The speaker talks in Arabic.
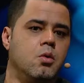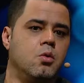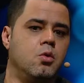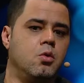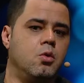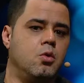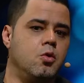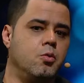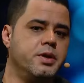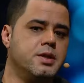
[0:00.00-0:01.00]

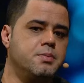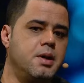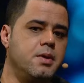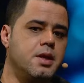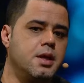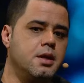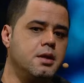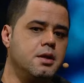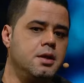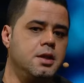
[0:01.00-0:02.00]
وبالنسبه مثلا
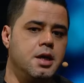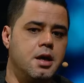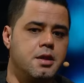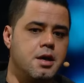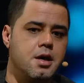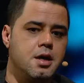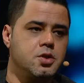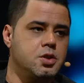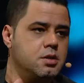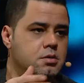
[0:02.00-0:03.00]
اللي اثار هذا
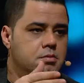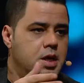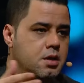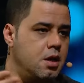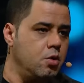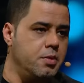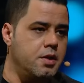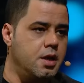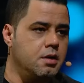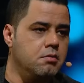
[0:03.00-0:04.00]
الشيء المهداوي
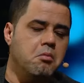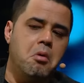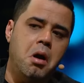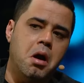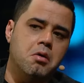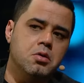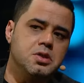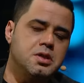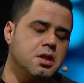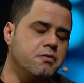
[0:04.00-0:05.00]
مثلا حقه
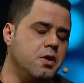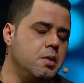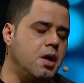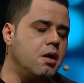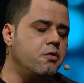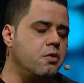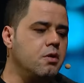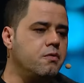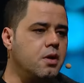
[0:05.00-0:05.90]
يستضيف اللي بغى في